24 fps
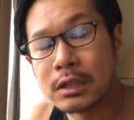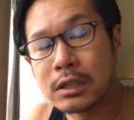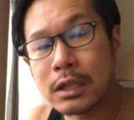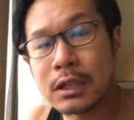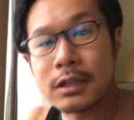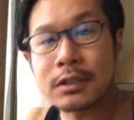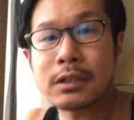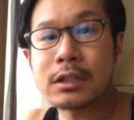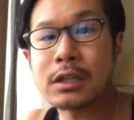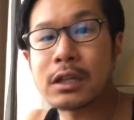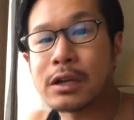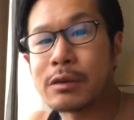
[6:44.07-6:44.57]

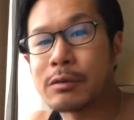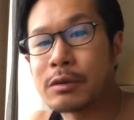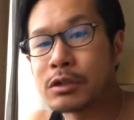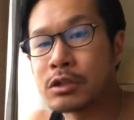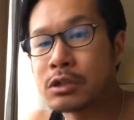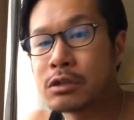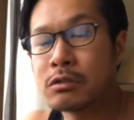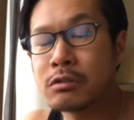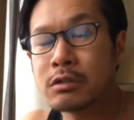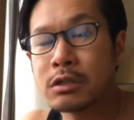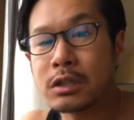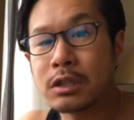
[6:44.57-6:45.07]
なぜならば
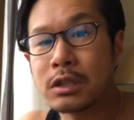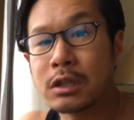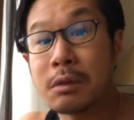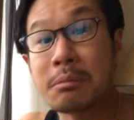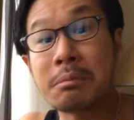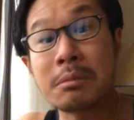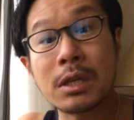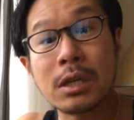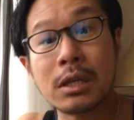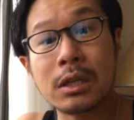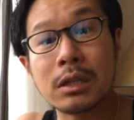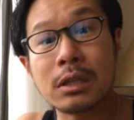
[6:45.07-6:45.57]
囚人って
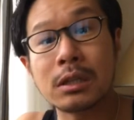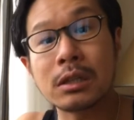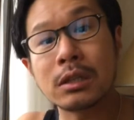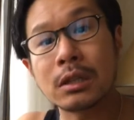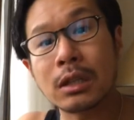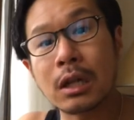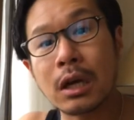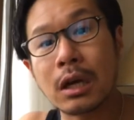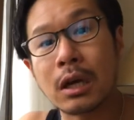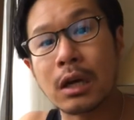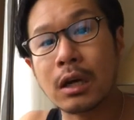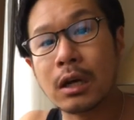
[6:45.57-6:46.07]
み
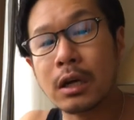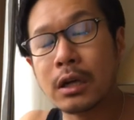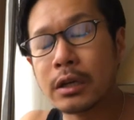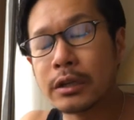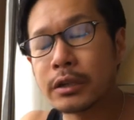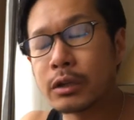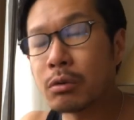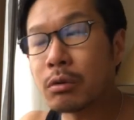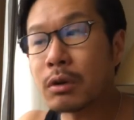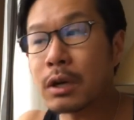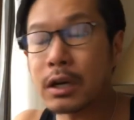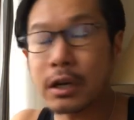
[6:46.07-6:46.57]
んな
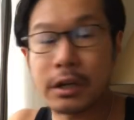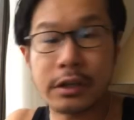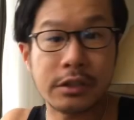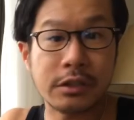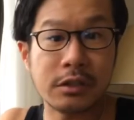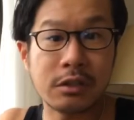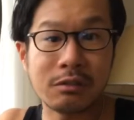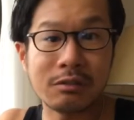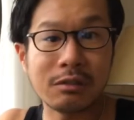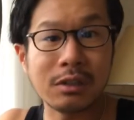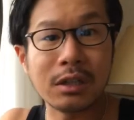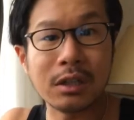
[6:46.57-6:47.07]
許可が
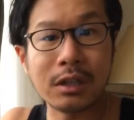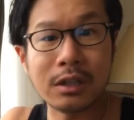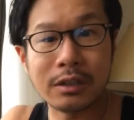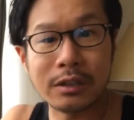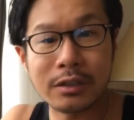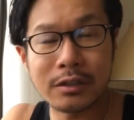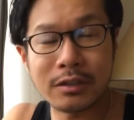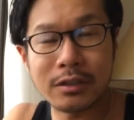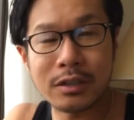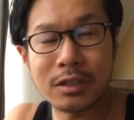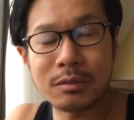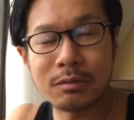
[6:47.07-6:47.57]
必要だから
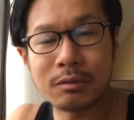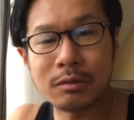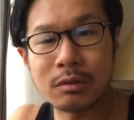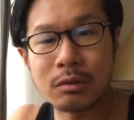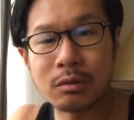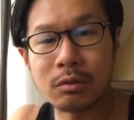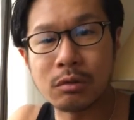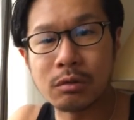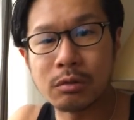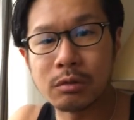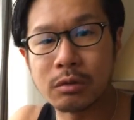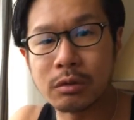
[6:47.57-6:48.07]
です自分
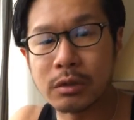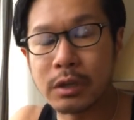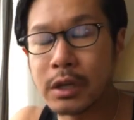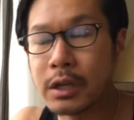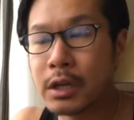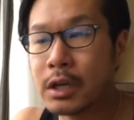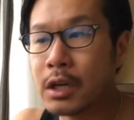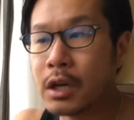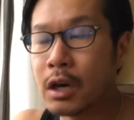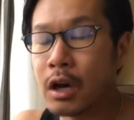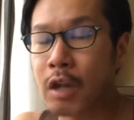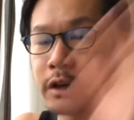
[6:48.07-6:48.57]
の行動で
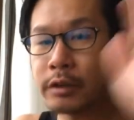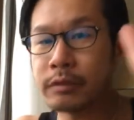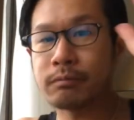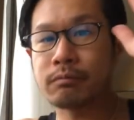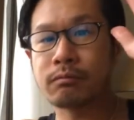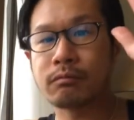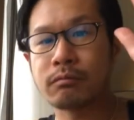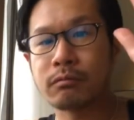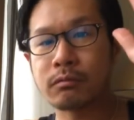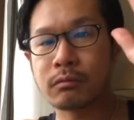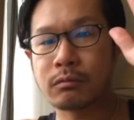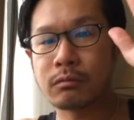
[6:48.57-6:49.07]
はい
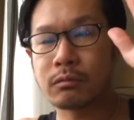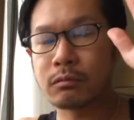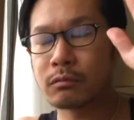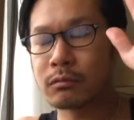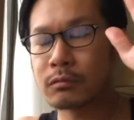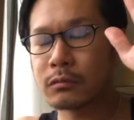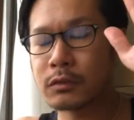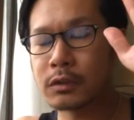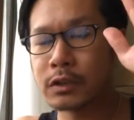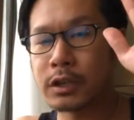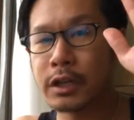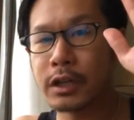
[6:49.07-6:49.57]

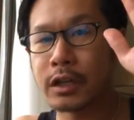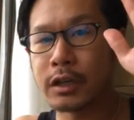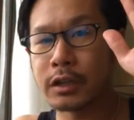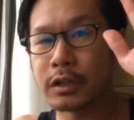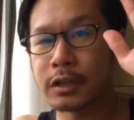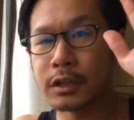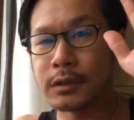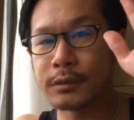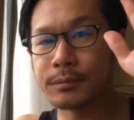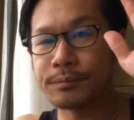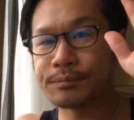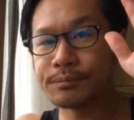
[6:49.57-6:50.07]
手
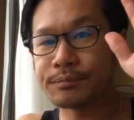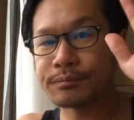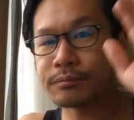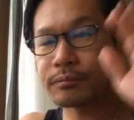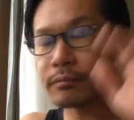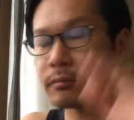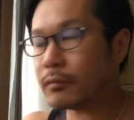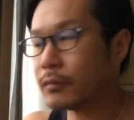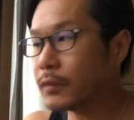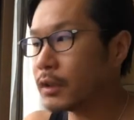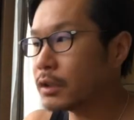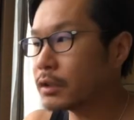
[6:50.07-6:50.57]
挙げて
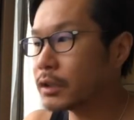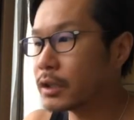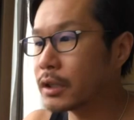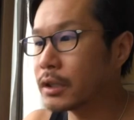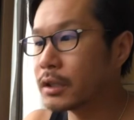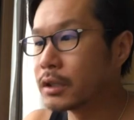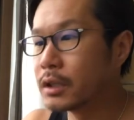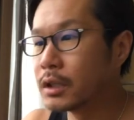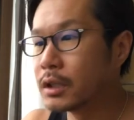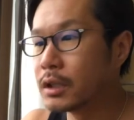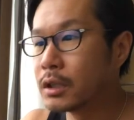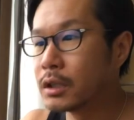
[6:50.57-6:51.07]

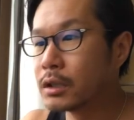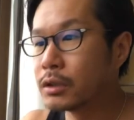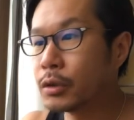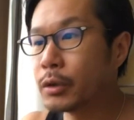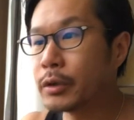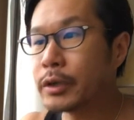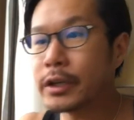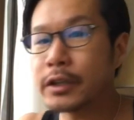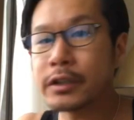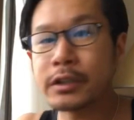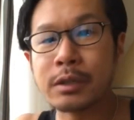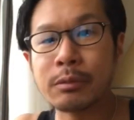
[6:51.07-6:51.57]
で
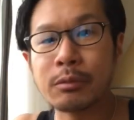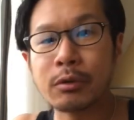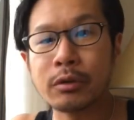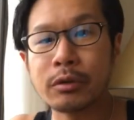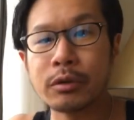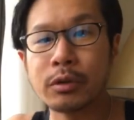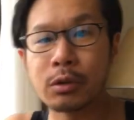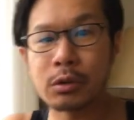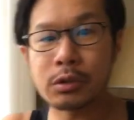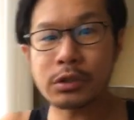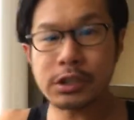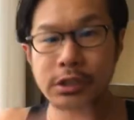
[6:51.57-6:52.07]
トイレ行って
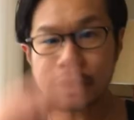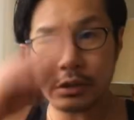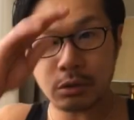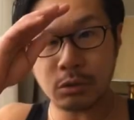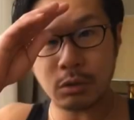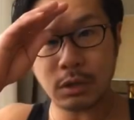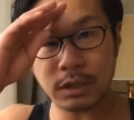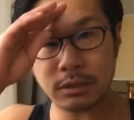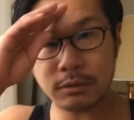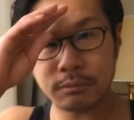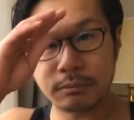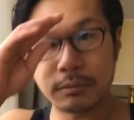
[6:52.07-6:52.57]
もよろしいで
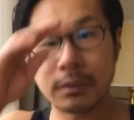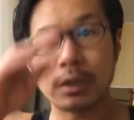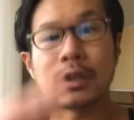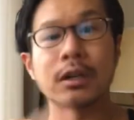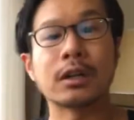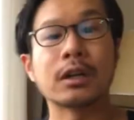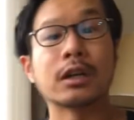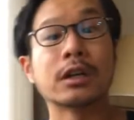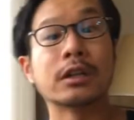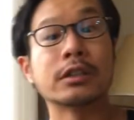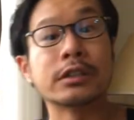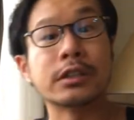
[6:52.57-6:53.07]
しょうかみた
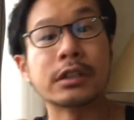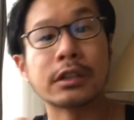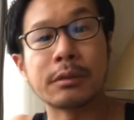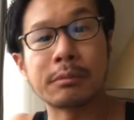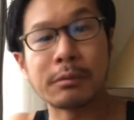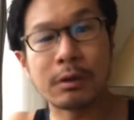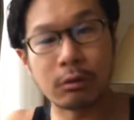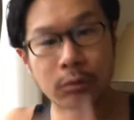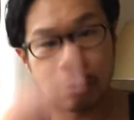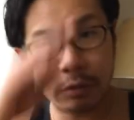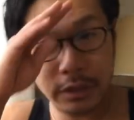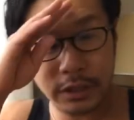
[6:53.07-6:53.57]
いな感じで、ね、
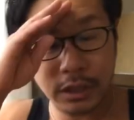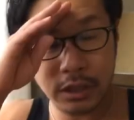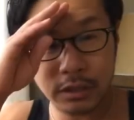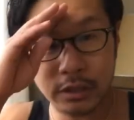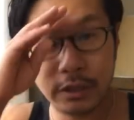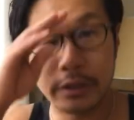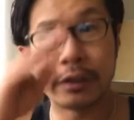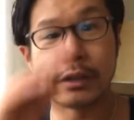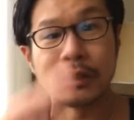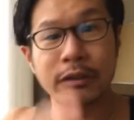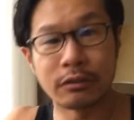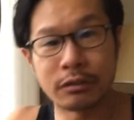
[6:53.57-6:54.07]
まあこれはや
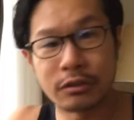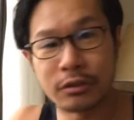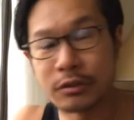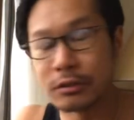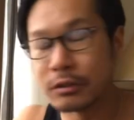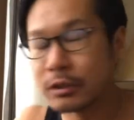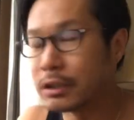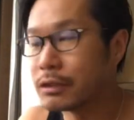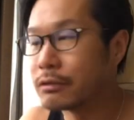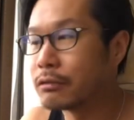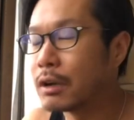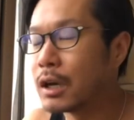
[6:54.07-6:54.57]
んないけど
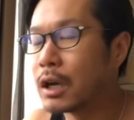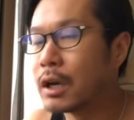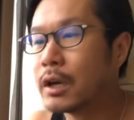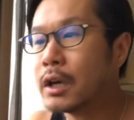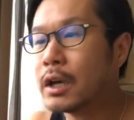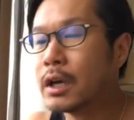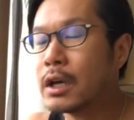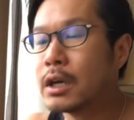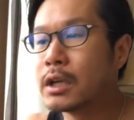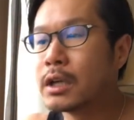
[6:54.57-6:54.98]
囚人は